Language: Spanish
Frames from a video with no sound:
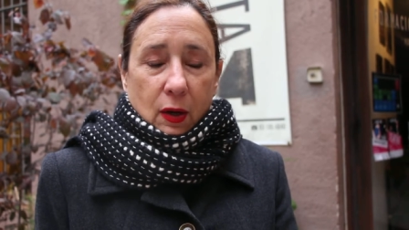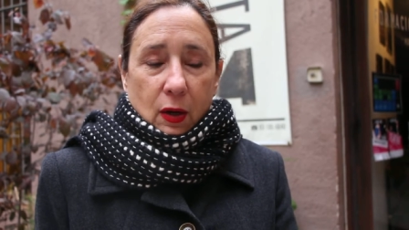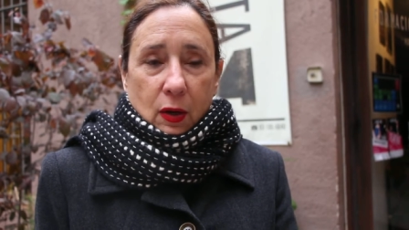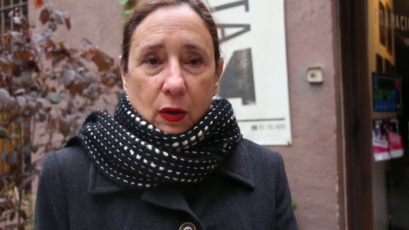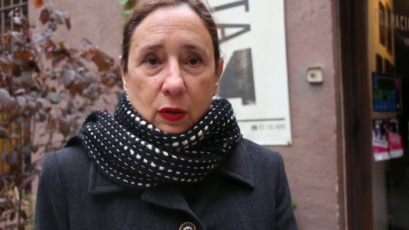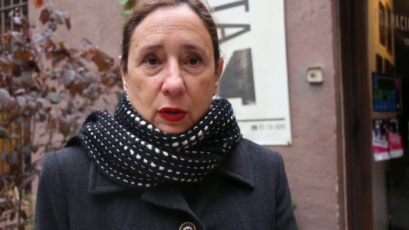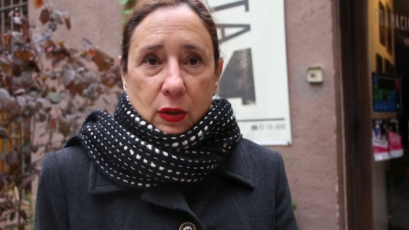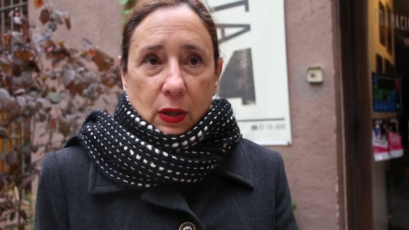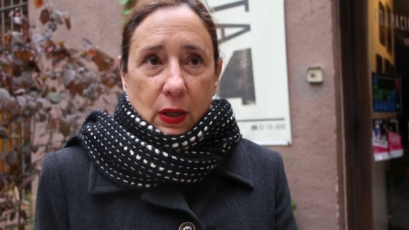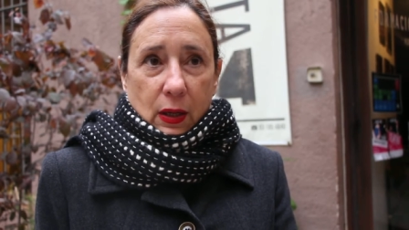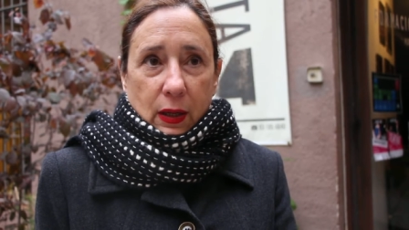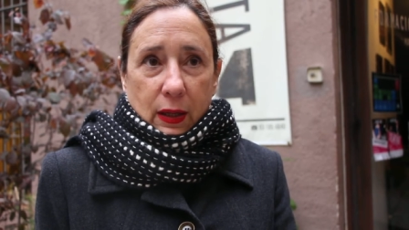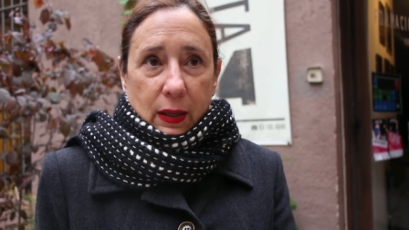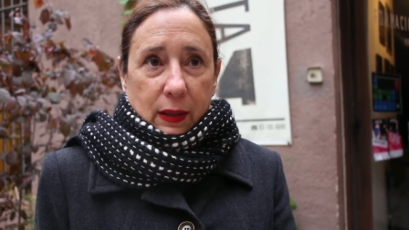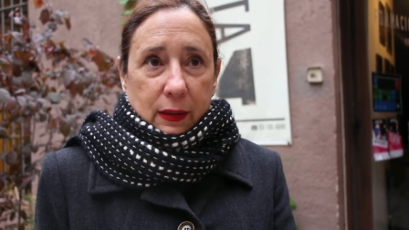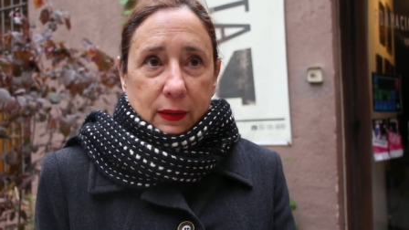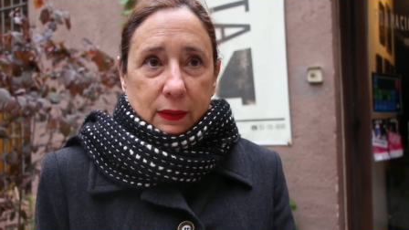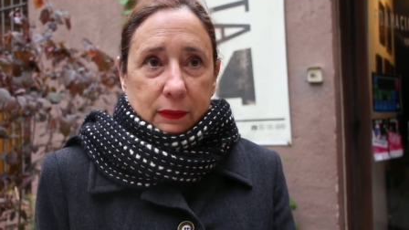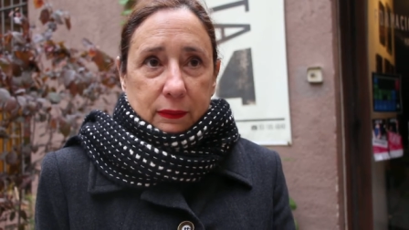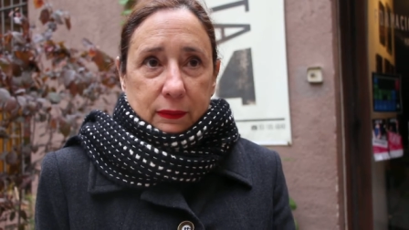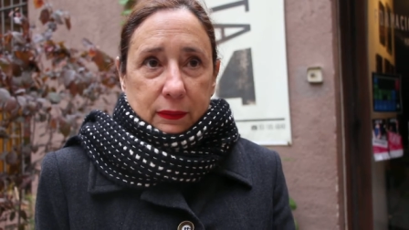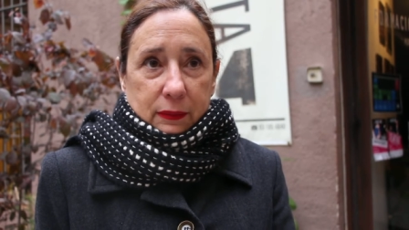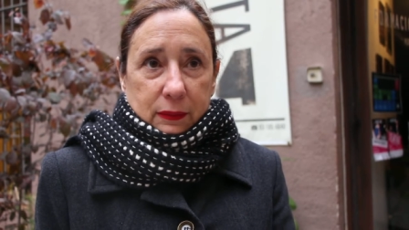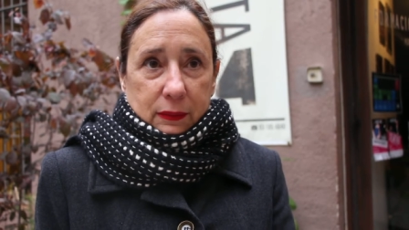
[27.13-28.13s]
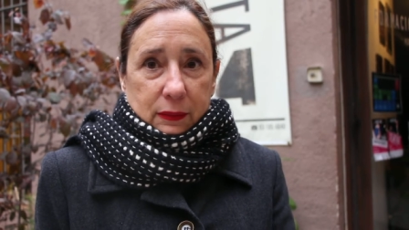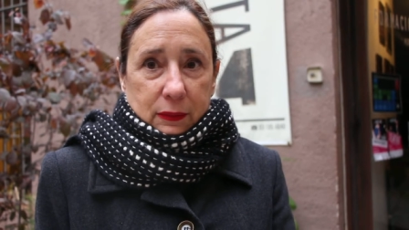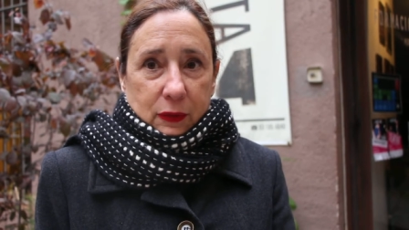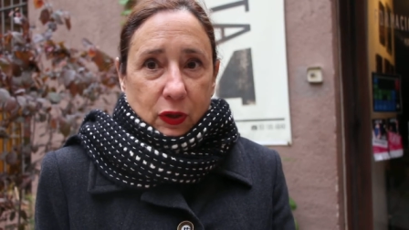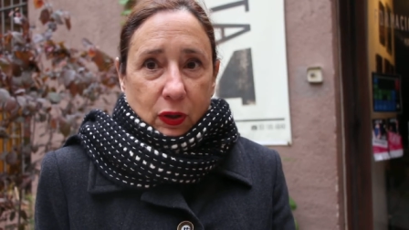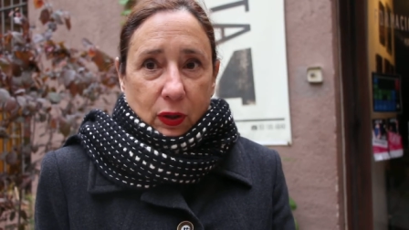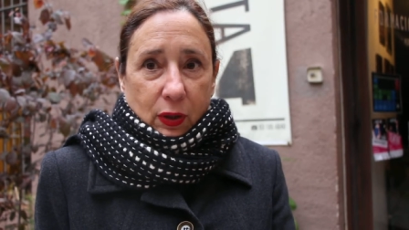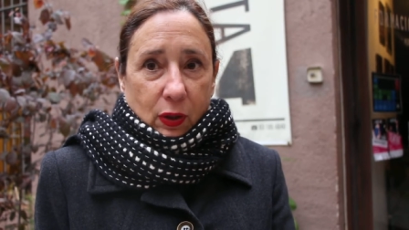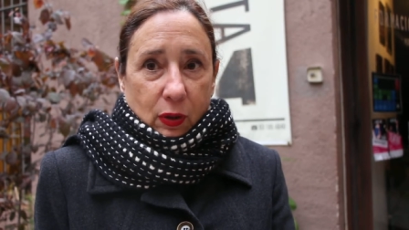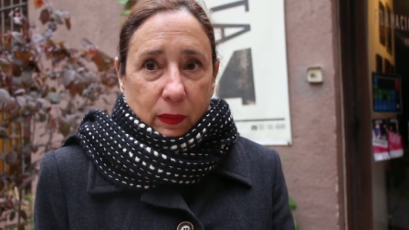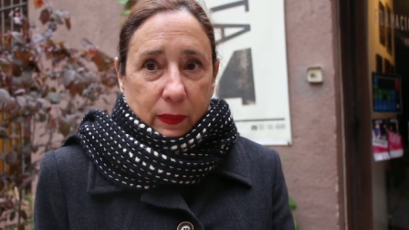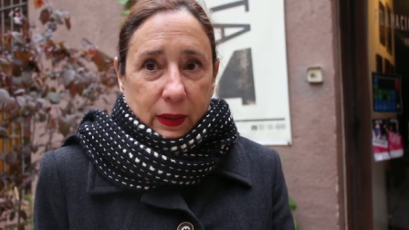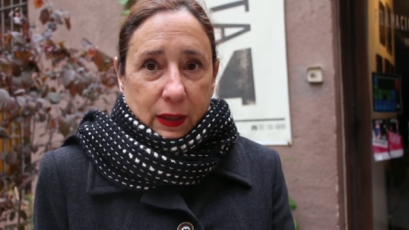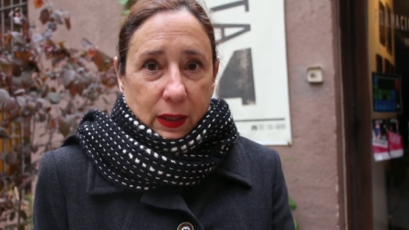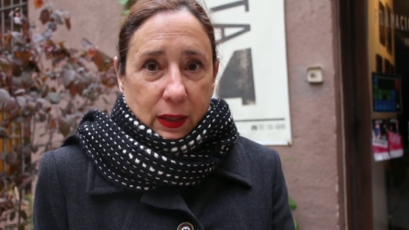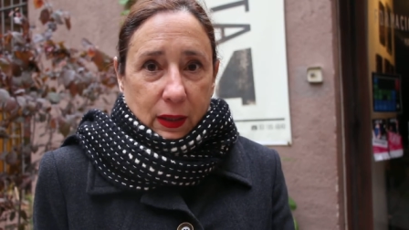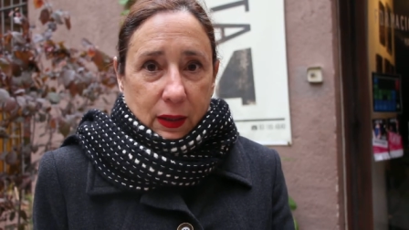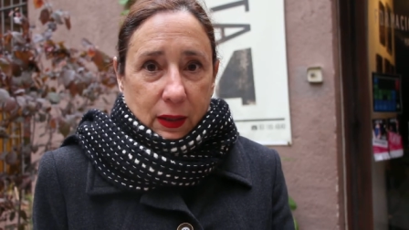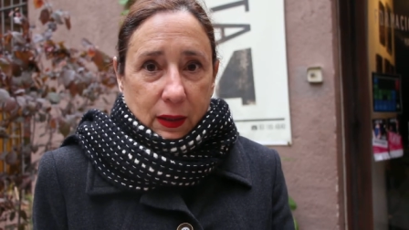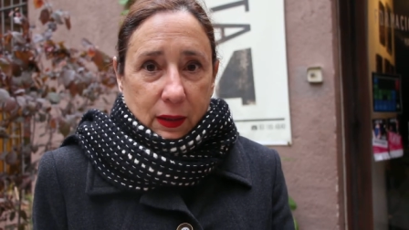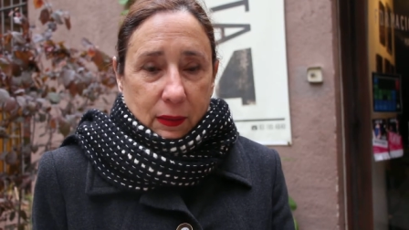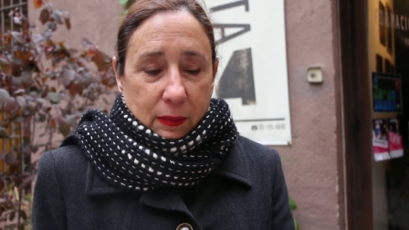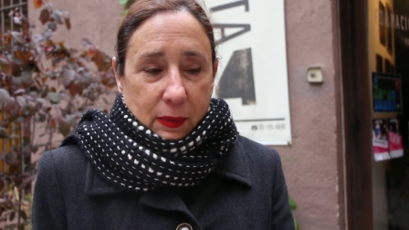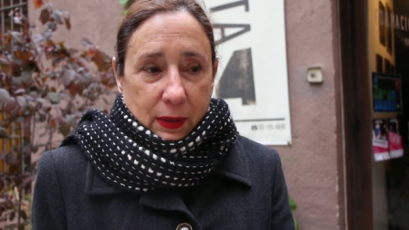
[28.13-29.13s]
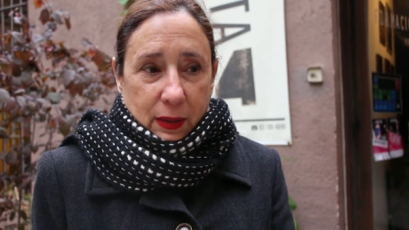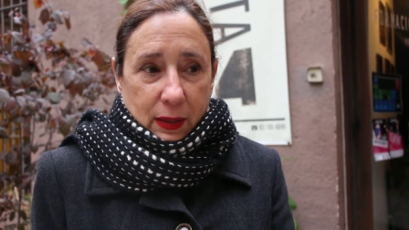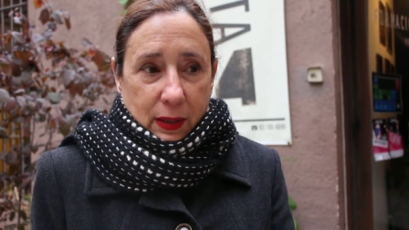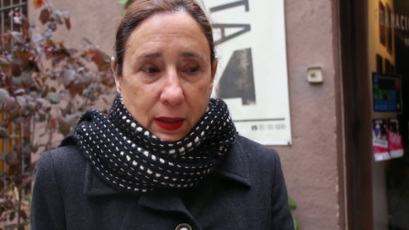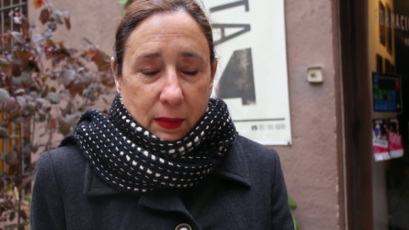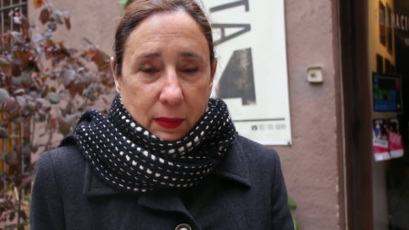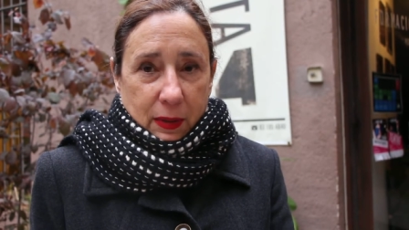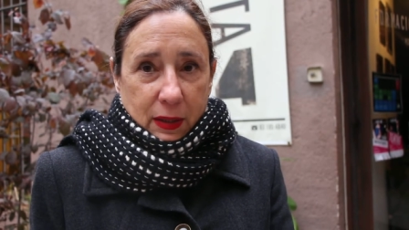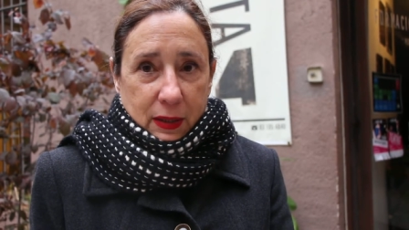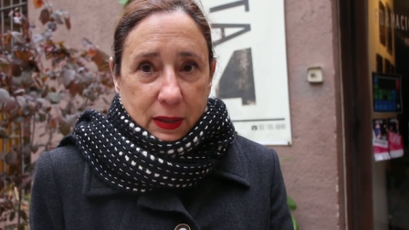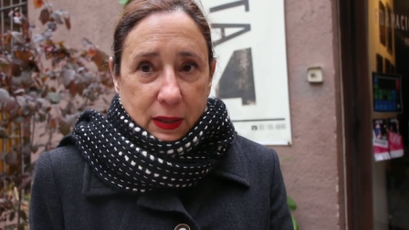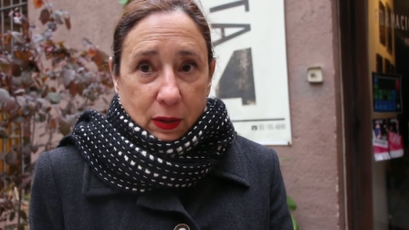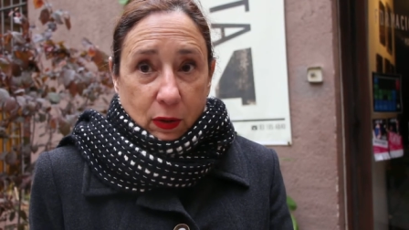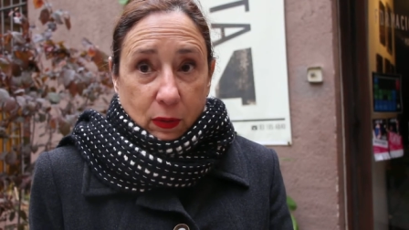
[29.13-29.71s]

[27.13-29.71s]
O sea, mm, yo recomendaría venir a ver esta